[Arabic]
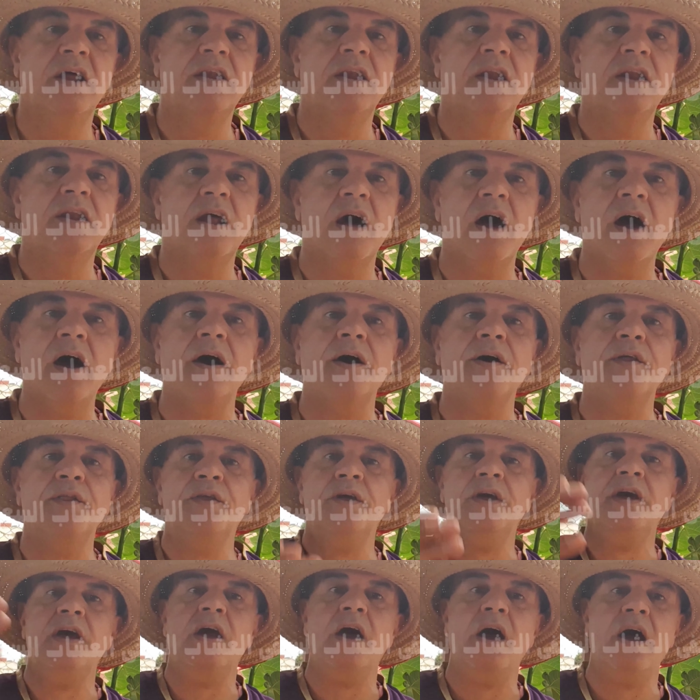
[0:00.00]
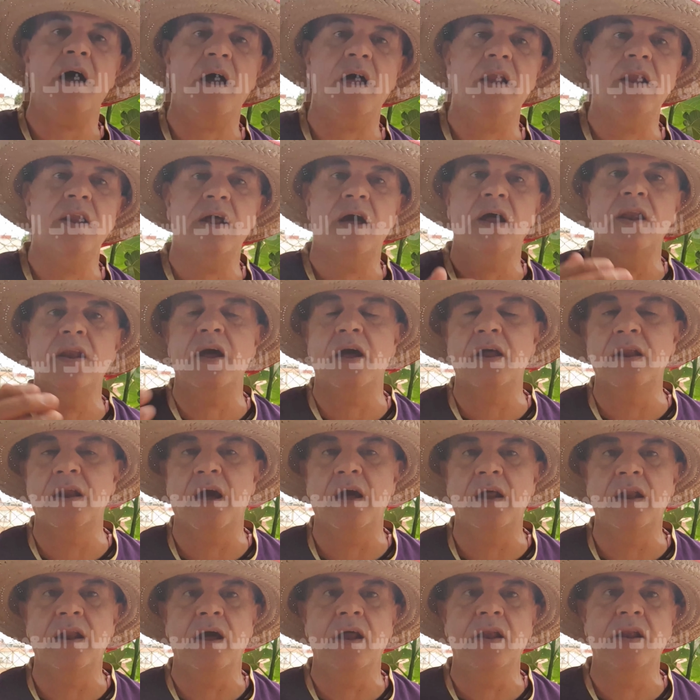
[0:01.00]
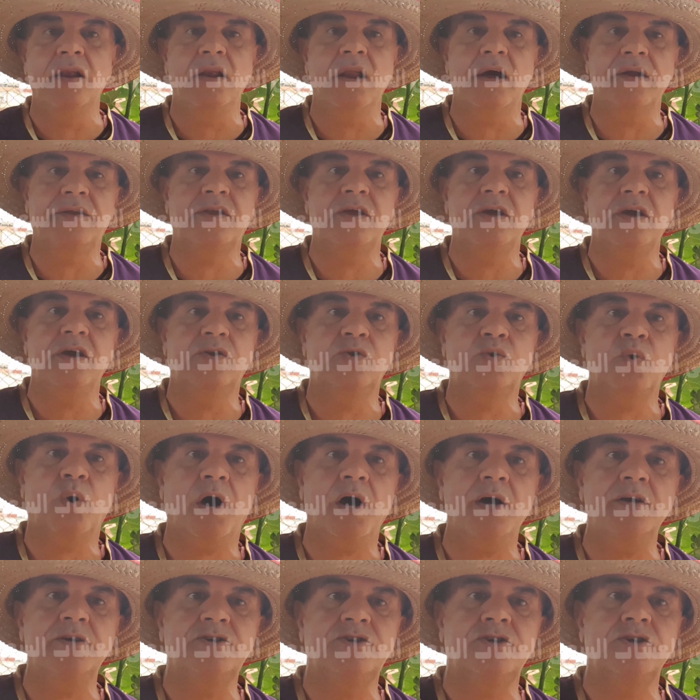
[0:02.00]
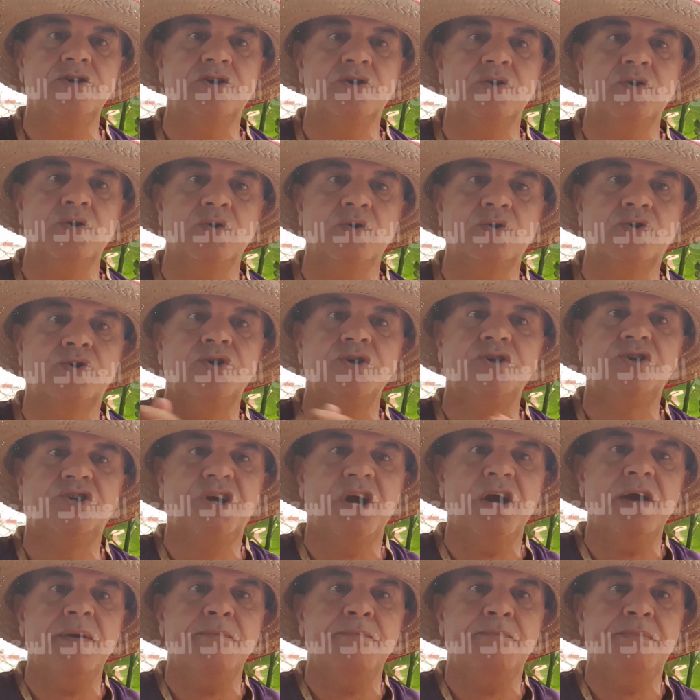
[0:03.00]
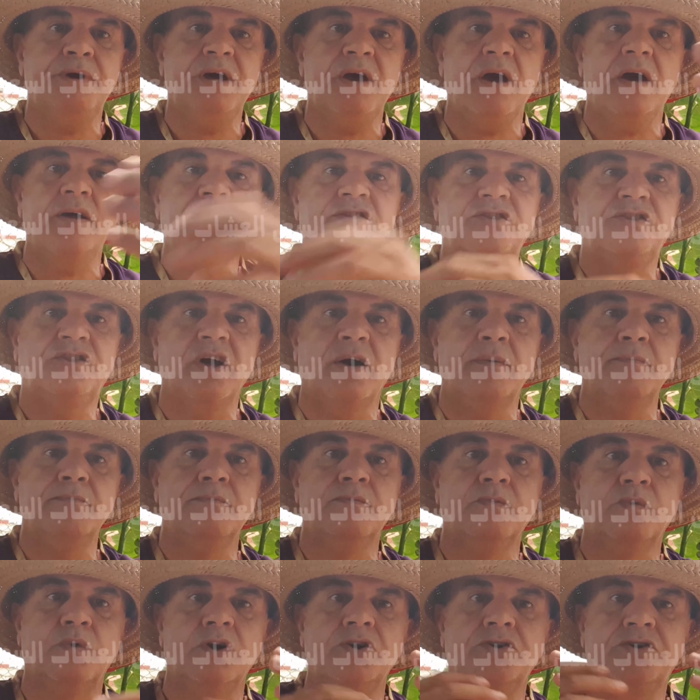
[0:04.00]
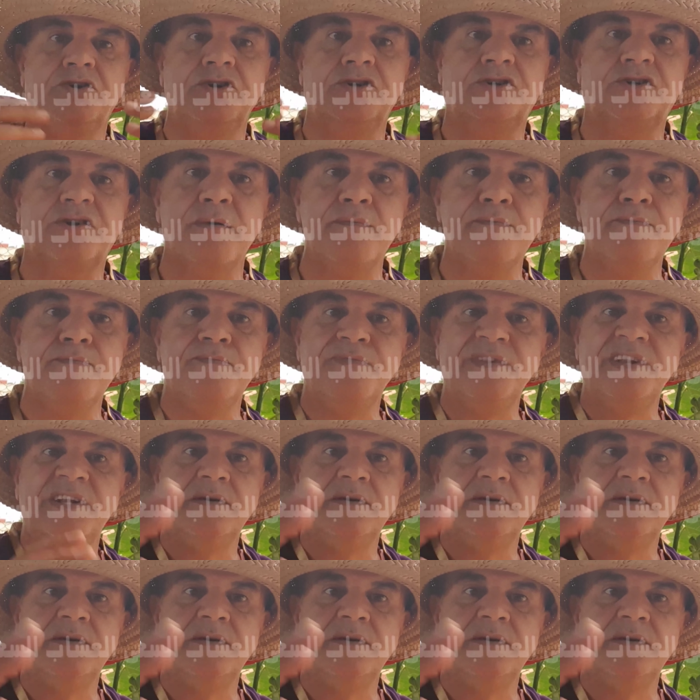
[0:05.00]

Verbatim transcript: الأغذية ال... ال... ال... التي تعزز الأكسجين بالدم والجسم